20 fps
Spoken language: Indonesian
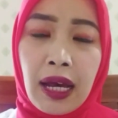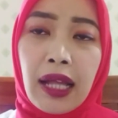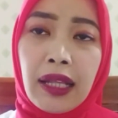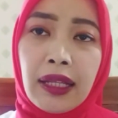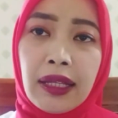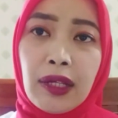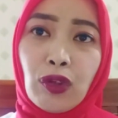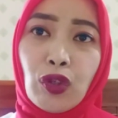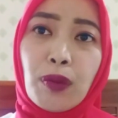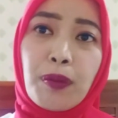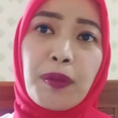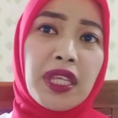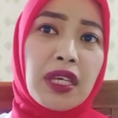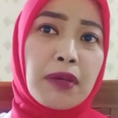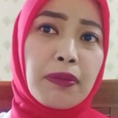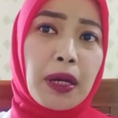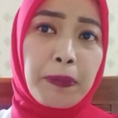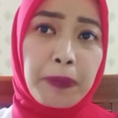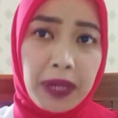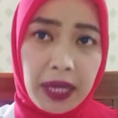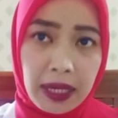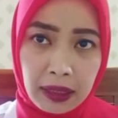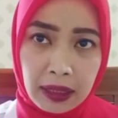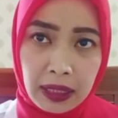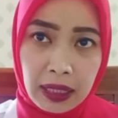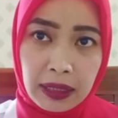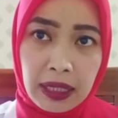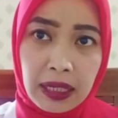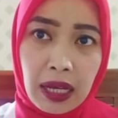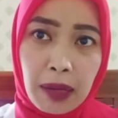Hal itu menyebabkan
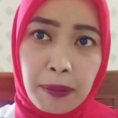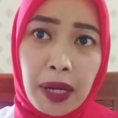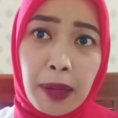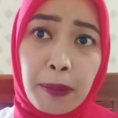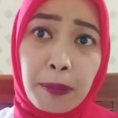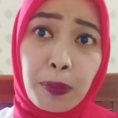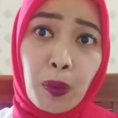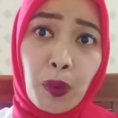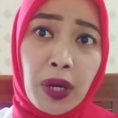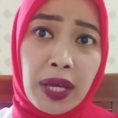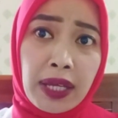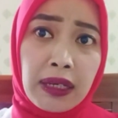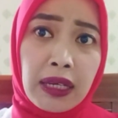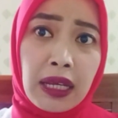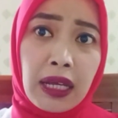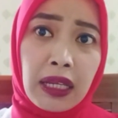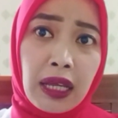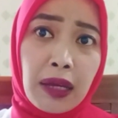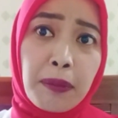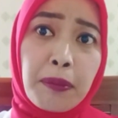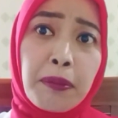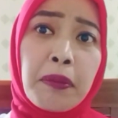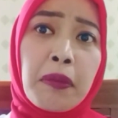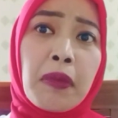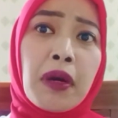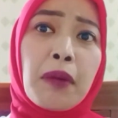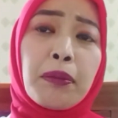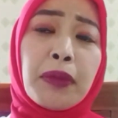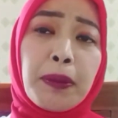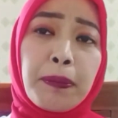ketidakmampuan dalam
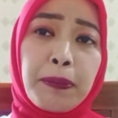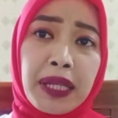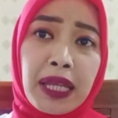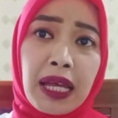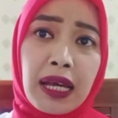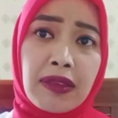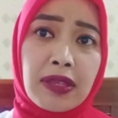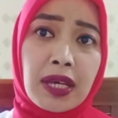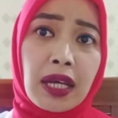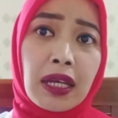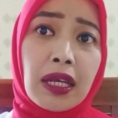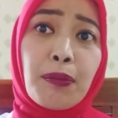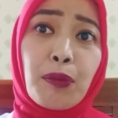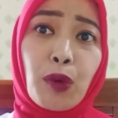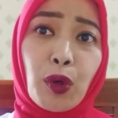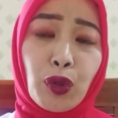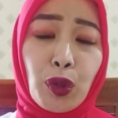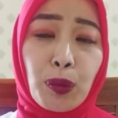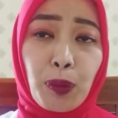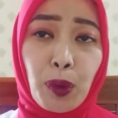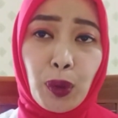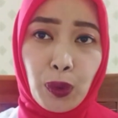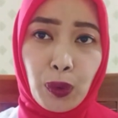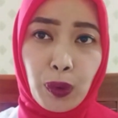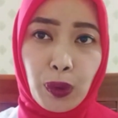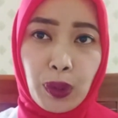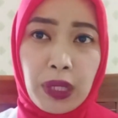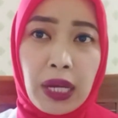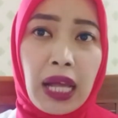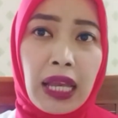mempelajari
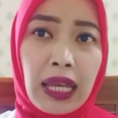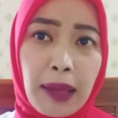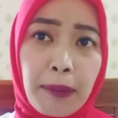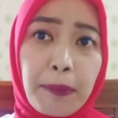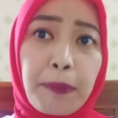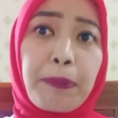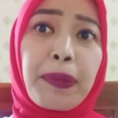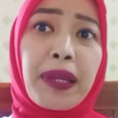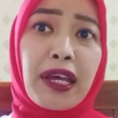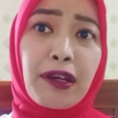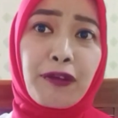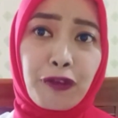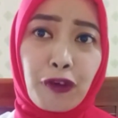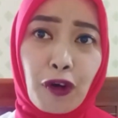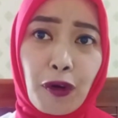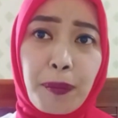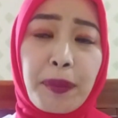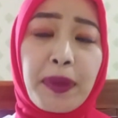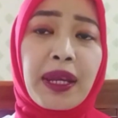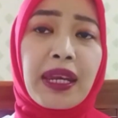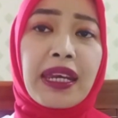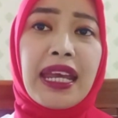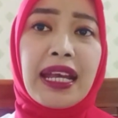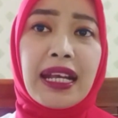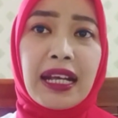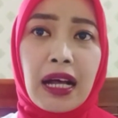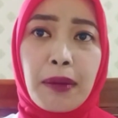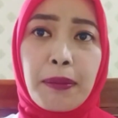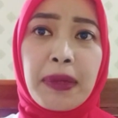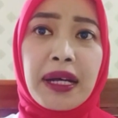modul-modul dalam platform
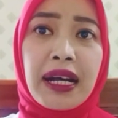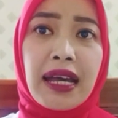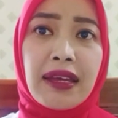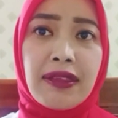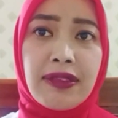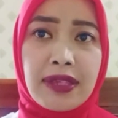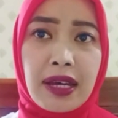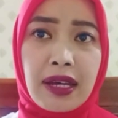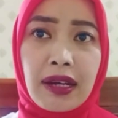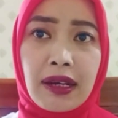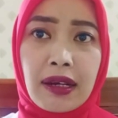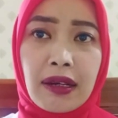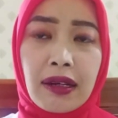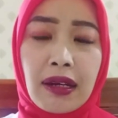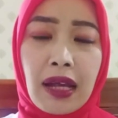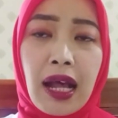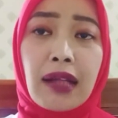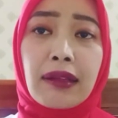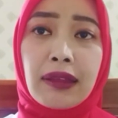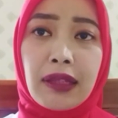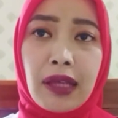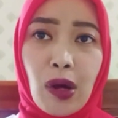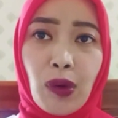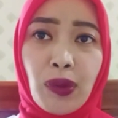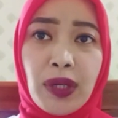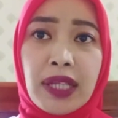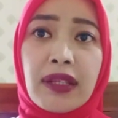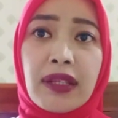Merdeka Mengajar atau